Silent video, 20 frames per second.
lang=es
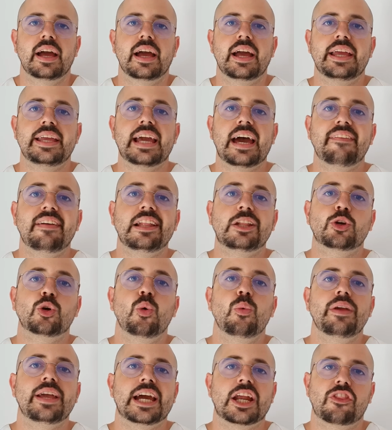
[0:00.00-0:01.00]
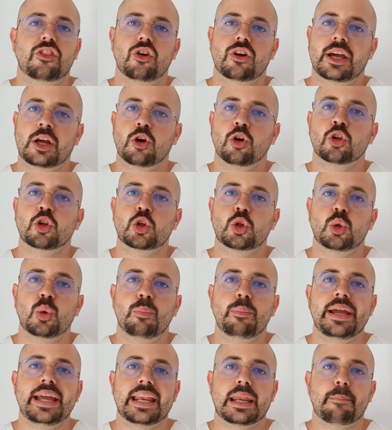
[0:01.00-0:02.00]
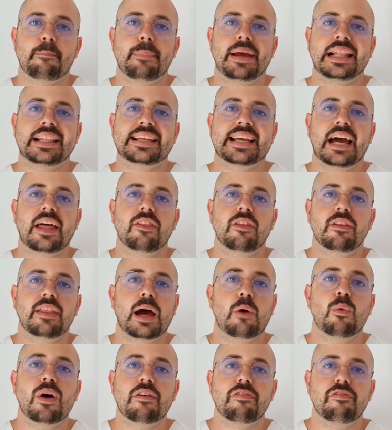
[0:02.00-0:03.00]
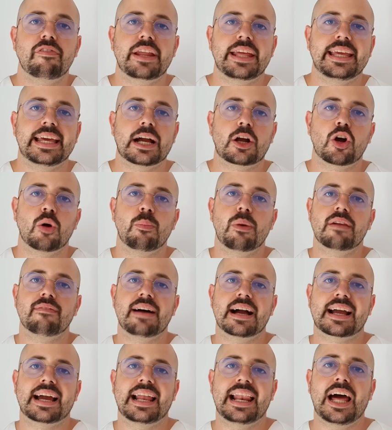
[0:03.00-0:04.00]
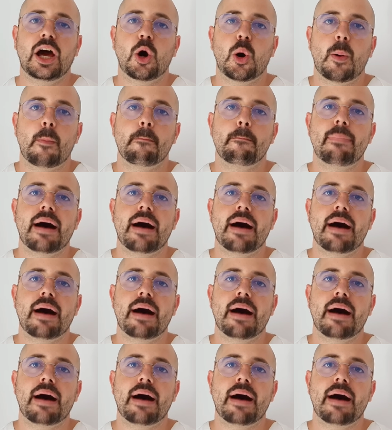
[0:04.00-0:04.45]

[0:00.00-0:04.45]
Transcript: y ha descubierto que consumir pescado de agua fría como el bacalao